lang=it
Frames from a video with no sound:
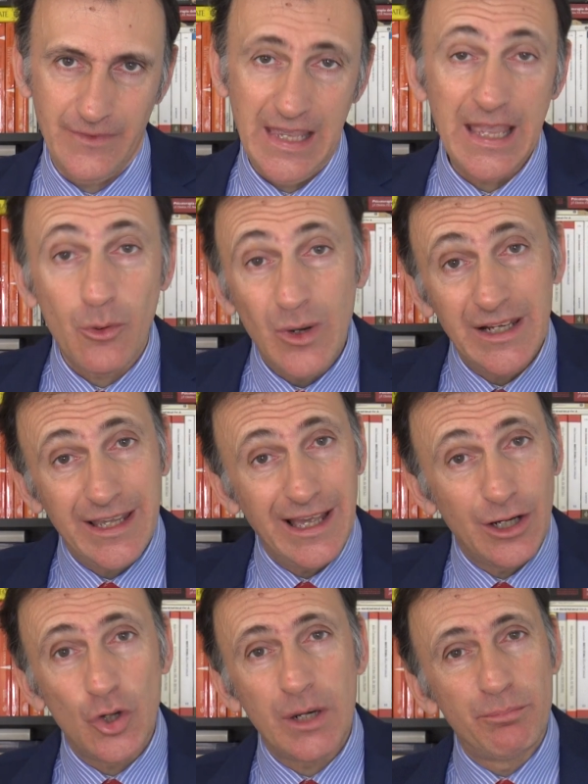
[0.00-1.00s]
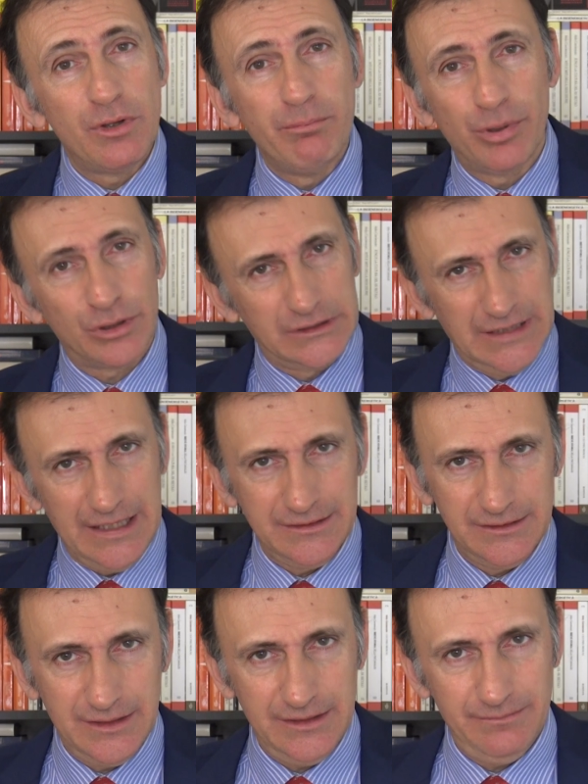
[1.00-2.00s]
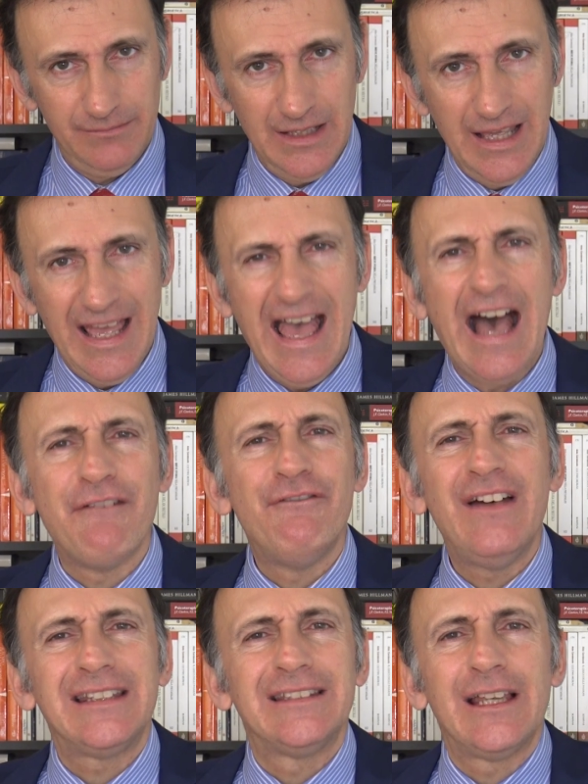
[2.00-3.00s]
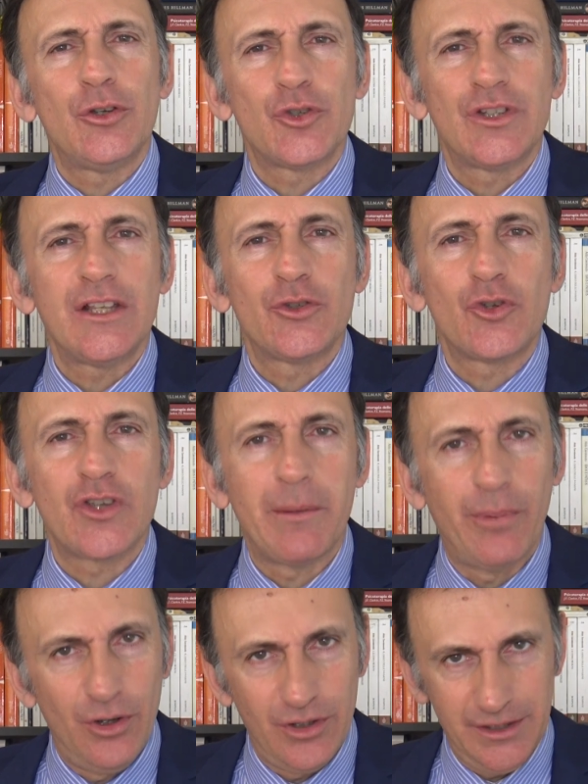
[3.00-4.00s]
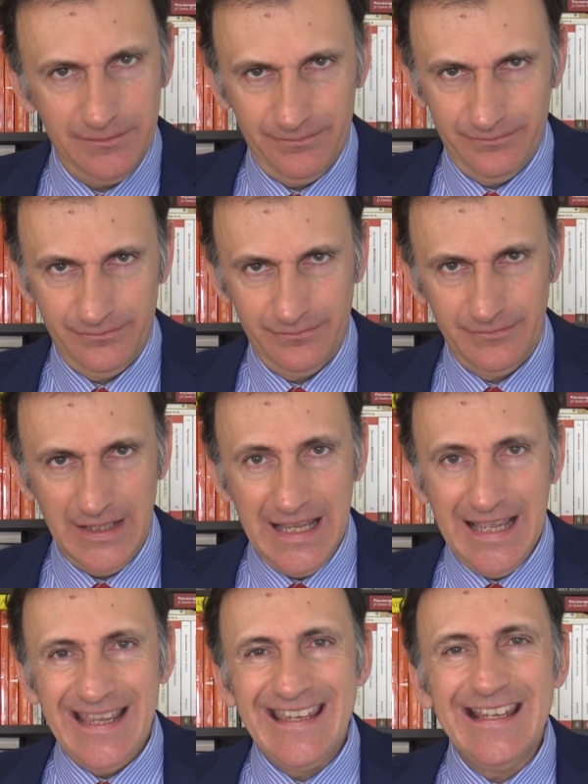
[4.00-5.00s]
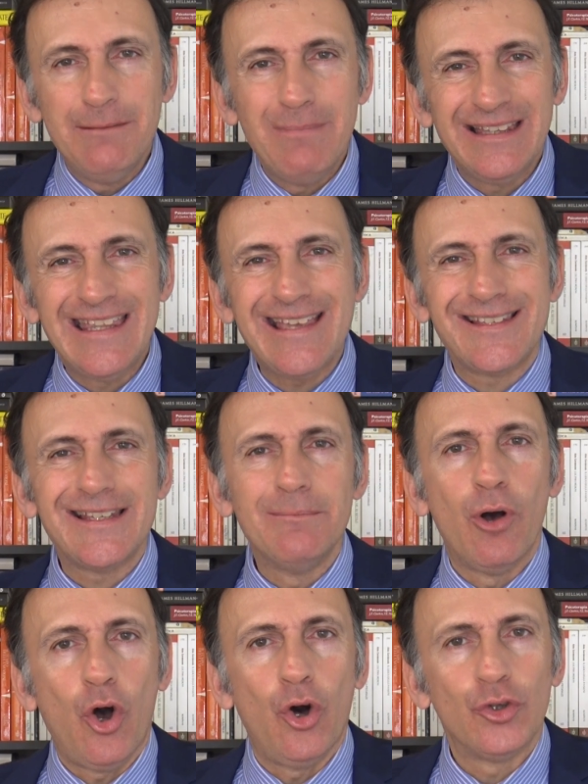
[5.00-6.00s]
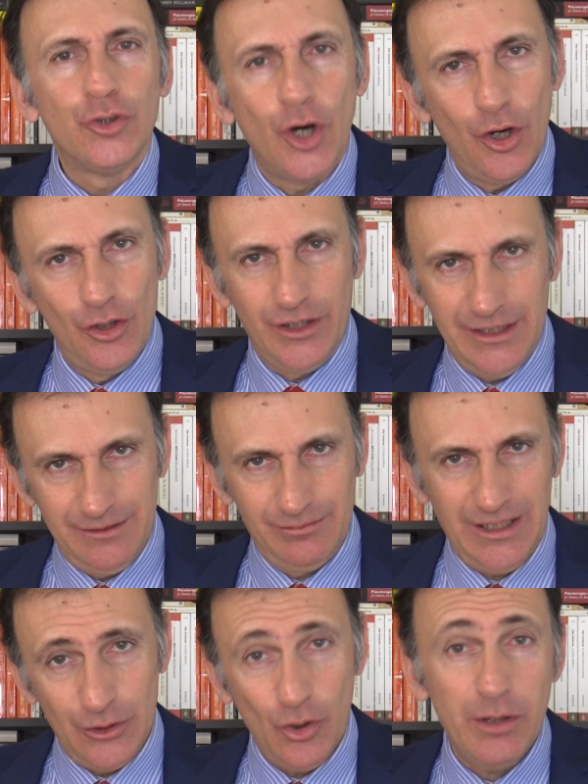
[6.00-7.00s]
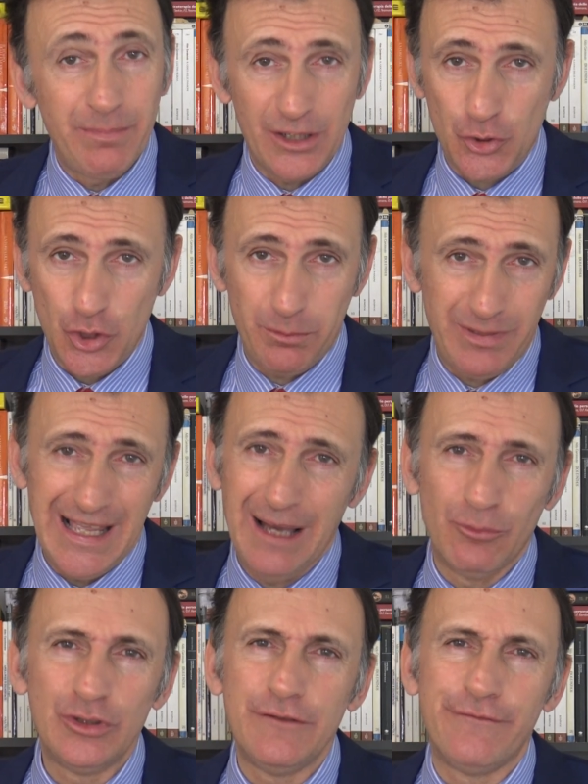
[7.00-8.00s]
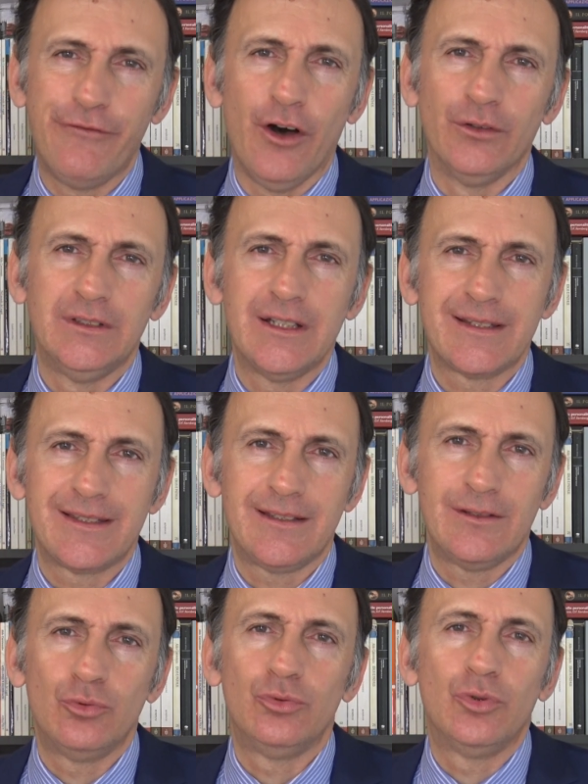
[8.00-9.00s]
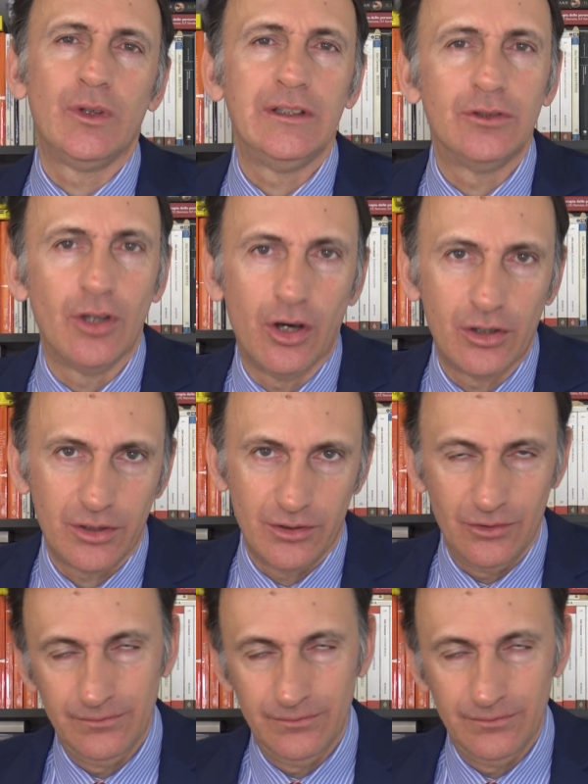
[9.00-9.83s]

E quel che è ancora più importante, avverte lo stesso sapore, il medesimo odore che noi percepiamo diffondersi tutto intorno